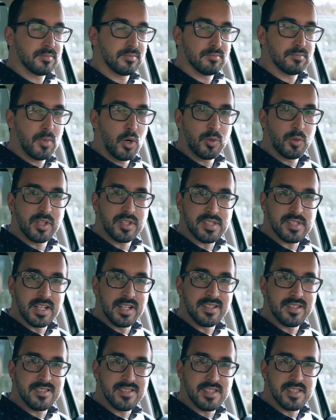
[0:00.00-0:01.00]
что вам
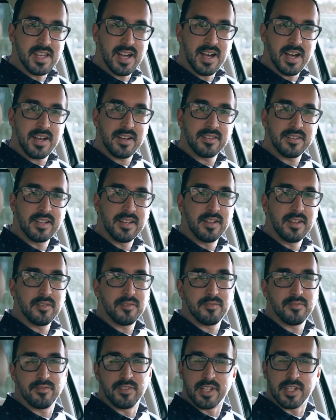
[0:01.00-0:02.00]
осталось, это
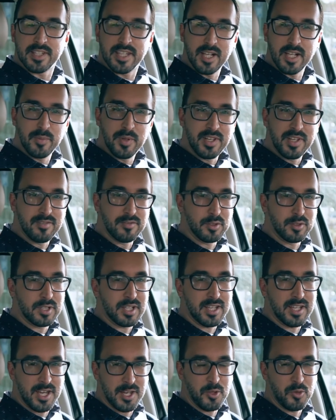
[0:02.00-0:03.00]
сказать
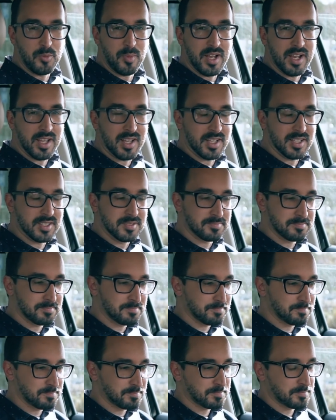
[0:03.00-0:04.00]
«Мире привет»,
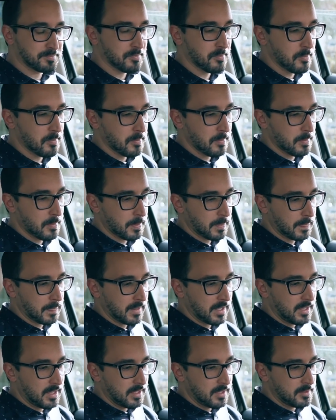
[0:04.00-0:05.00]
а далее
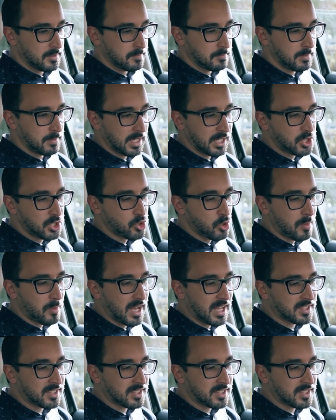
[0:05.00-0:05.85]
командуйте.